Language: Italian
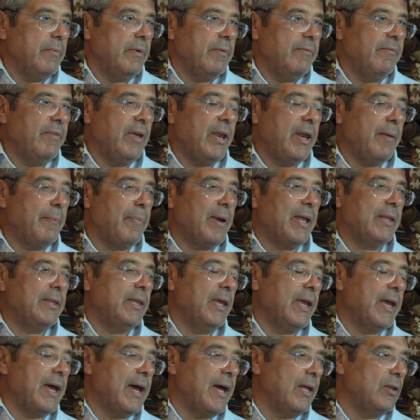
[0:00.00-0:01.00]
viene
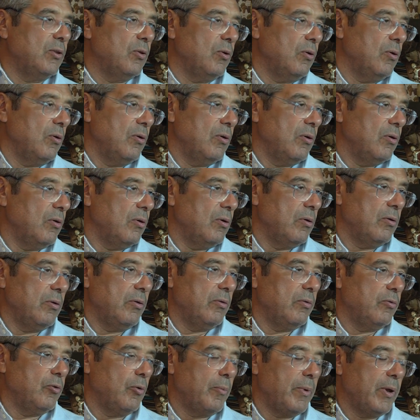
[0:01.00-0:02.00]
praticato
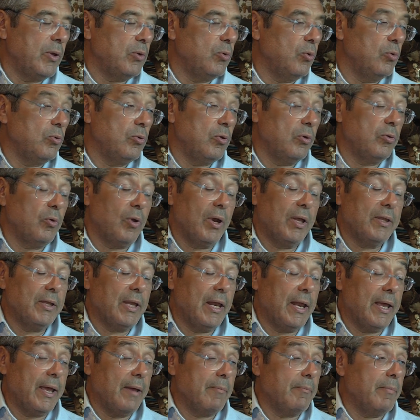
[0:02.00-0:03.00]
soprattutto
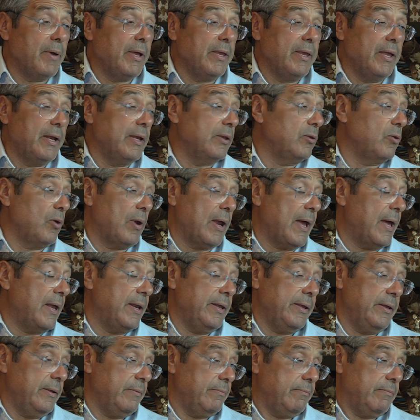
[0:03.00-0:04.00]
durante le campagne
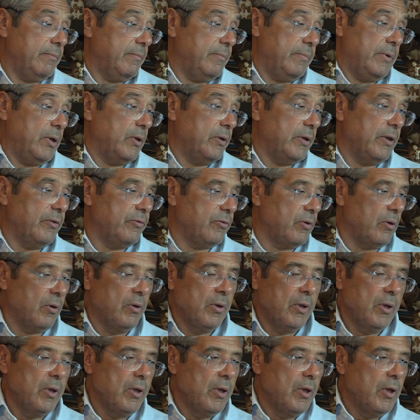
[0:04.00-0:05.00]
elettorali. Io adesso
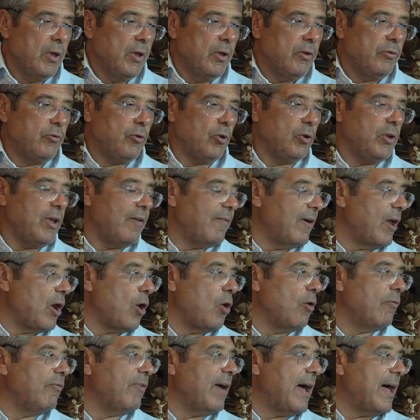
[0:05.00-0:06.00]
so di
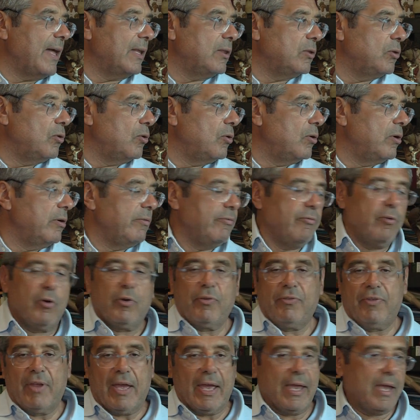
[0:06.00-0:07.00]
averlo fatto e
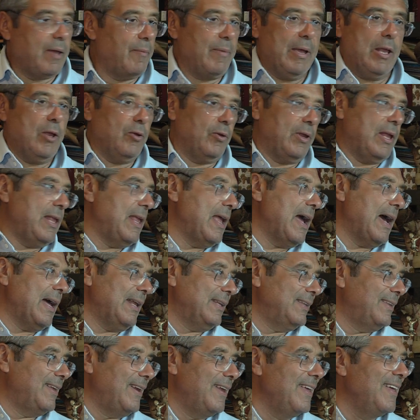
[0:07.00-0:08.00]
forse anche meglio degli
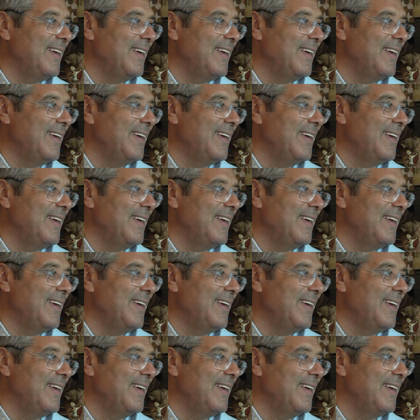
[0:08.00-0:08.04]
altri